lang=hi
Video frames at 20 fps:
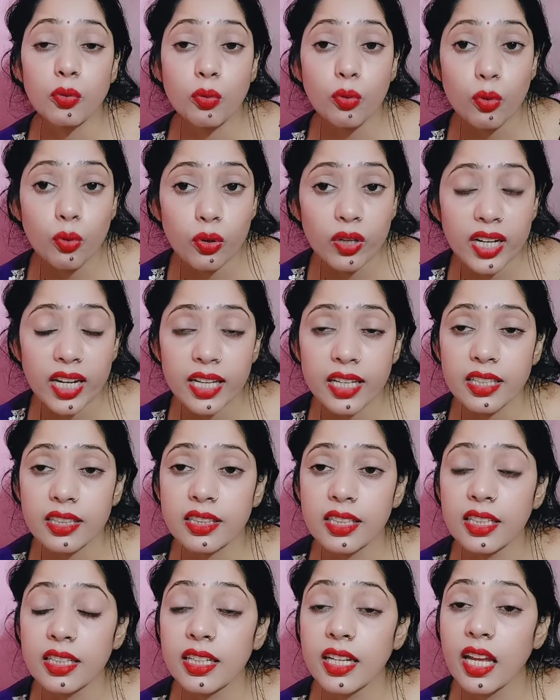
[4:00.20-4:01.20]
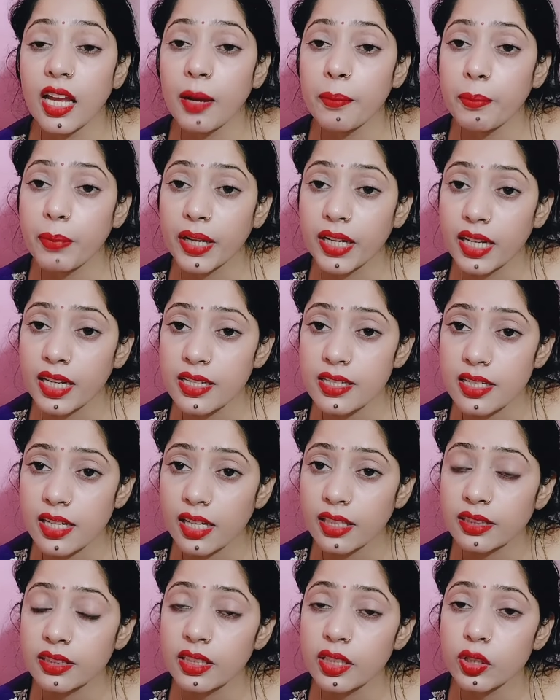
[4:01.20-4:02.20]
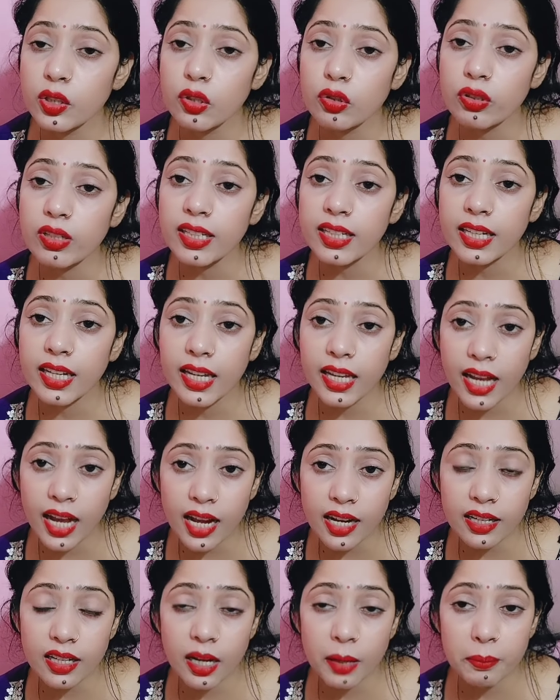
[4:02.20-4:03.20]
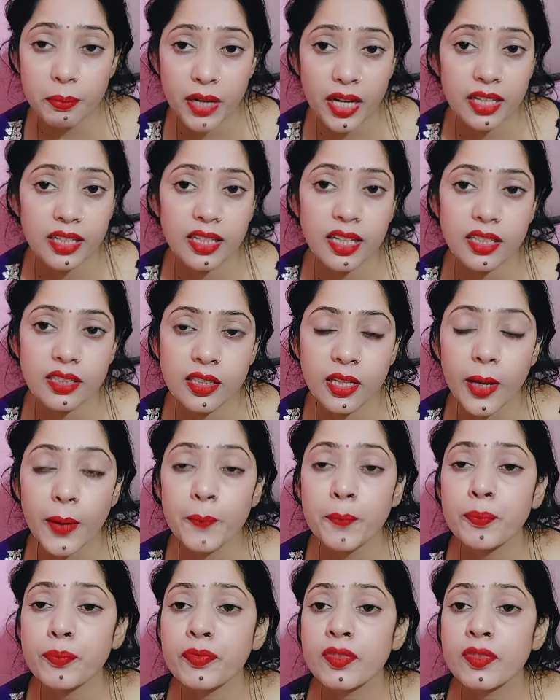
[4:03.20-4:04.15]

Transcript: रो रही थी नेहा परेशान थी क्योंकि नेहा का मानना था